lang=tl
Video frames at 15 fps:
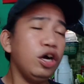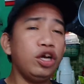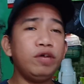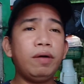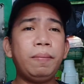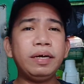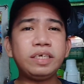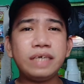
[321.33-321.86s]
Di
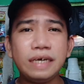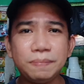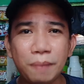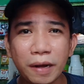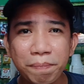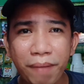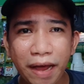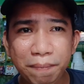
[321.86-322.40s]
ba ba share
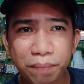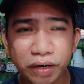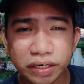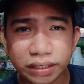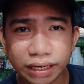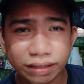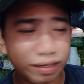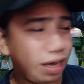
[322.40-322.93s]
pag
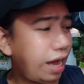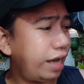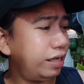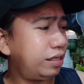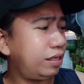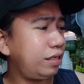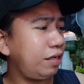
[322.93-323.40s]
5% guys